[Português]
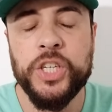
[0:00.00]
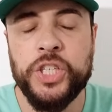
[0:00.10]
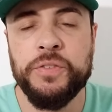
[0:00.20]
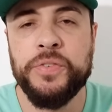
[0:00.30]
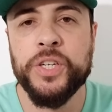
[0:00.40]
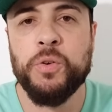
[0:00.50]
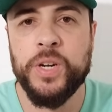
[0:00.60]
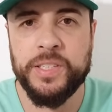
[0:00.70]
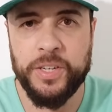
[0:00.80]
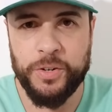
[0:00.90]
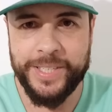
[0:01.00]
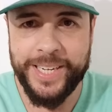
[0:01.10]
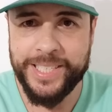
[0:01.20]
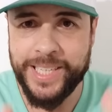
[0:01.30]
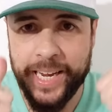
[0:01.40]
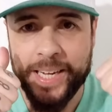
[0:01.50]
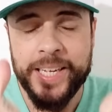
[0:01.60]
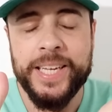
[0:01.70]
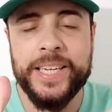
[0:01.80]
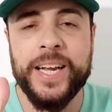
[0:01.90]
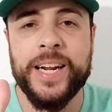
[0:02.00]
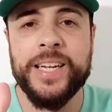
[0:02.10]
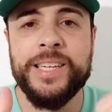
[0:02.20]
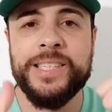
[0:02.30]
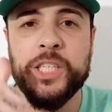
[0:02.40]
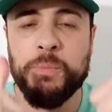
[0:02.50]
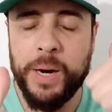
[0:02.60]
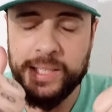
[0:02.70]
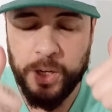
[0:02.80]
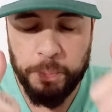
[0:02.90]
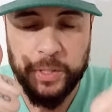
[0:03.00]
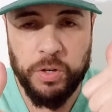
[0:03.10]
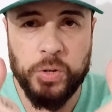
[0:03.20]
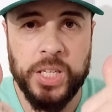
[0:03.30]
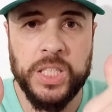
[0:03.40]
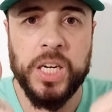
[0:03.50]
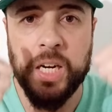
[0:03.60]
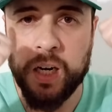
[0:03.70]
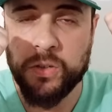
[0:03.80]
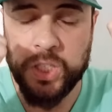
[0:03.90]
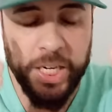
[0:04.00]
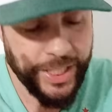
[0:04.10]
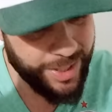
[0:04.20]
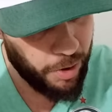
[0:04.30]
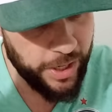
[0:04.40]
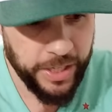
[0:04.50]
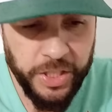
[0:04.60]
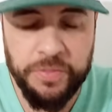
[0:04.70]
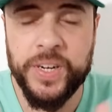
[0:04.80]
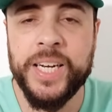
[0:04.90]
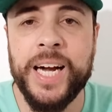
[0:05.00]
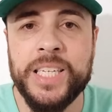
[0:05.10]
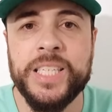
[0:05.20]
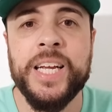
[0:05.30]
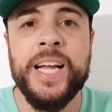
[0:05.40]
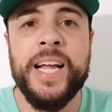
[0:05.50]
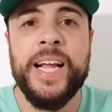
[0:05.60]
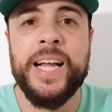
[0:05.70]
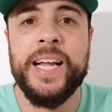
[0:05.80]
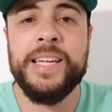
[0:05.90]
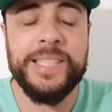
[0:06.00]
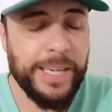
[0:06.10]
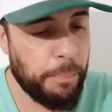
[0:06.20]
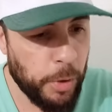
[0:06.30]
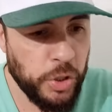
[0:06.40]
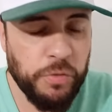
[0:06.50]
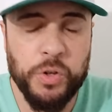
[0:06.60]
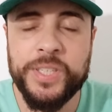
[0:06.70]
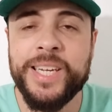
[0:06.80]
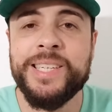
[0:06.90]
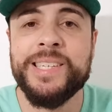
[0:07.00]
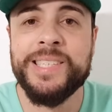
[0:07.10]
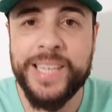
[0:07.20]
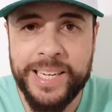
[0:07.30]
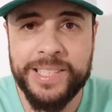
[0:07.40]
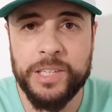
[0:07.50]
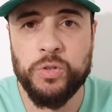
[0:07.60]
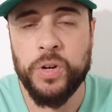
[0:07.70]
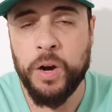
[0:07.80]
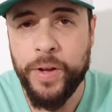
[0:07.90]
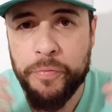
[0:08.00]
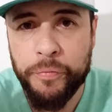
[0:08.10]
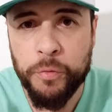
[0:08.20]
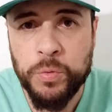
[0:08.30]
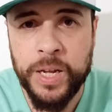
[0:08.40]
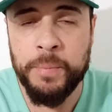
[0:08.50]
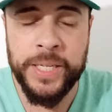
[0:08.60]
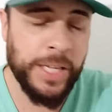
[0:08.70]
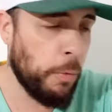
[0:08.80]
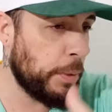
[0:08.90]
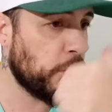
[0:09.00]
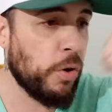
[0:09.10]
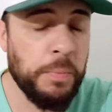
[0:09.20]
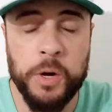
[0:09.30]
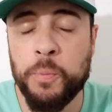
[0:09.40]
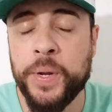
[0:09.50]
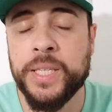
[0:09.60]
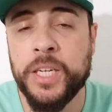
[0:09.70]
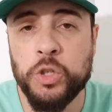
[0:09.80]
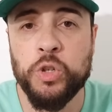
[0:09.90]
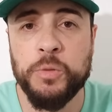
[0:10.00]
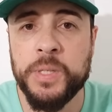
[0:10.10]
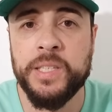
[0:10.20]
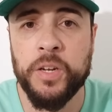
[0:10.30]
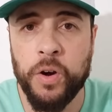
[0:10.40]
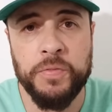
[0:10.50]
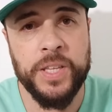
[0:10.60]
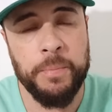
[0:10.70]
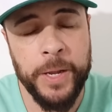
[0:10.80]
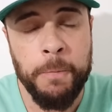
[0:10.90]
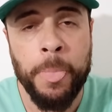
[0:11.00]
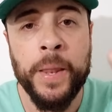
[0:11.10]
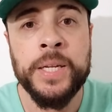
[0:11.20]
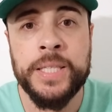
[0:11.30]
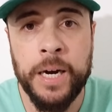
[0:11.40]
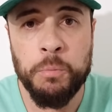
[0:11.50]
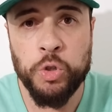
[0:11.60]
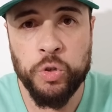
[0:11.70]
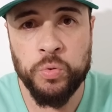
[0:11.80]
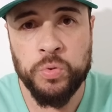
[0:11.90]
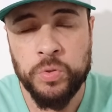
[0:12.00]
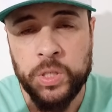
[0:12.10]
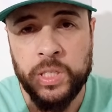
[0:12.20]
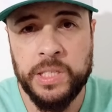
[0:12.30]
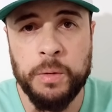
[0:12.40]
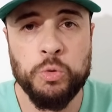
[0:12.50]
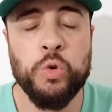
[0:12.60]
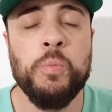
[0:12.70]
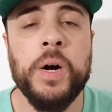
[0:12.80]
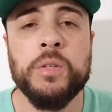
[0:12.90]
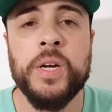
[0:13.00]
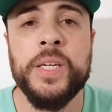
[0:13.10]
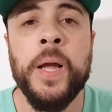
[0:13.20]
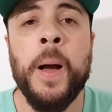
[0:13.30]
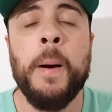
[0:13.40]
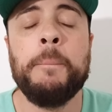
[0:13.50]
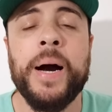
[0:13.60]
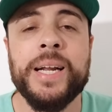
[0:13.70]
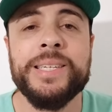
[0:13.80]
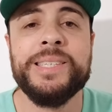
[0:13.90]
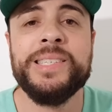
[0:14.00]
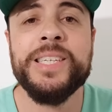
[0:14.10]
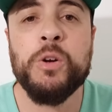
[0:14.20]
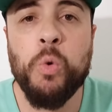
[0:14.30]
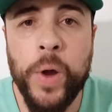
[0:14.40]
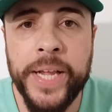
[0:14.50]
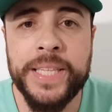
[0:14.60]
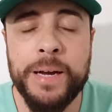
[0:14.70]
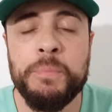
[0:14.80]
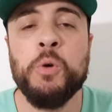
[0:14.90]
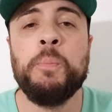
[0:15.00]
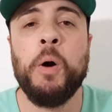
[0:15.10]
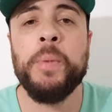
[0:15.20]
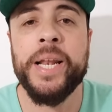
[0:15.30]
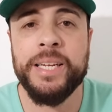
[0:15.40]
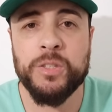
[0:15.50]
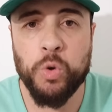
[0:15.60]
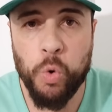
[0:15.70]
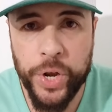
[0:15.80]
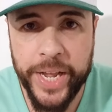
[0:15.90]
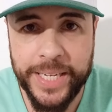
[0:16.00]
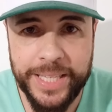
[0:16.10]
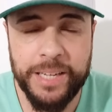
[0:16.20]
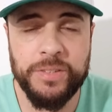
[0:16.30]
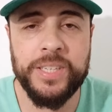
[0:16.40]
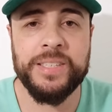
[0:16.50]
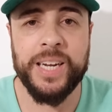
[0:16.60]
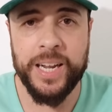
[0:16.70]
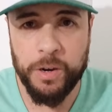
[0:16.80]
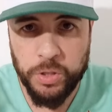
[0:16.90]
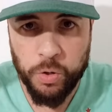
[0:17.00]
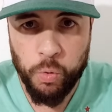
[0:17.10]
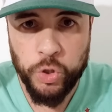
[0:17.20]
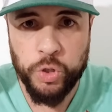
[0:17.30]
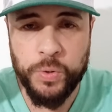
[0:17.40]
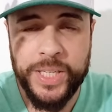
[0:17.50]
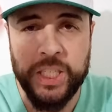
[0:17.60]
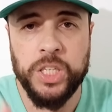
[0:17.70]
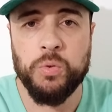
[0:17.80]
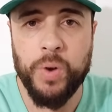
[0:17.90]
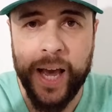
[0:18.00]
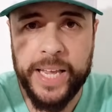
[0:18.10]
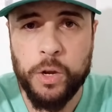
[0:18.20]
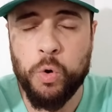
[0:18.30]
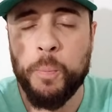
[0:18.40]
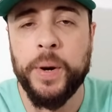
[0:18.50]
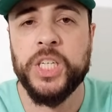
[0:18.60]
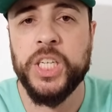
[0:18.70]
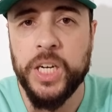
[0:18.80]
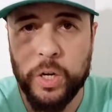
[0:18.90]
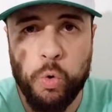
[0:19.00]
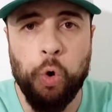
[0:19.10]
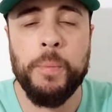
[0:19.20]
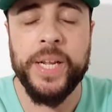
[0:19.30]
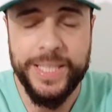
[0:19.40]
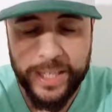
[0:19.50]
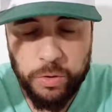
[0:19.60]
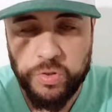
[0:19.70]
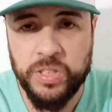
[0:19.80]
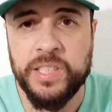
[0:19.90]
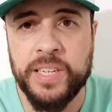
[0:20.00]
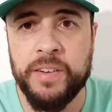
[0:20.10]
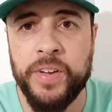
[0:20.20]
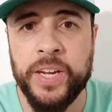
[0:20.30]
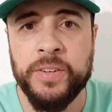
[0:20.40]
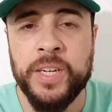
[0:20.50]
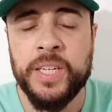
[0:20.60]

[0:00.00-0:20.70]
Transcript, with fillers: de vir conhecer nossa resenha. E quero agradecer demais aí o pessoal que está chegando. Gente, olha, de verdade, é, esse apoio de vocês é sensacional, é fundamental. O pessoal que me acompanha desde 2019 também, tamo junto, estamos rumando aí para 50 mil palmeirenses conectados nesse canal. Então continuem deixando o like, compartilhando, comentando, se inscrevendo,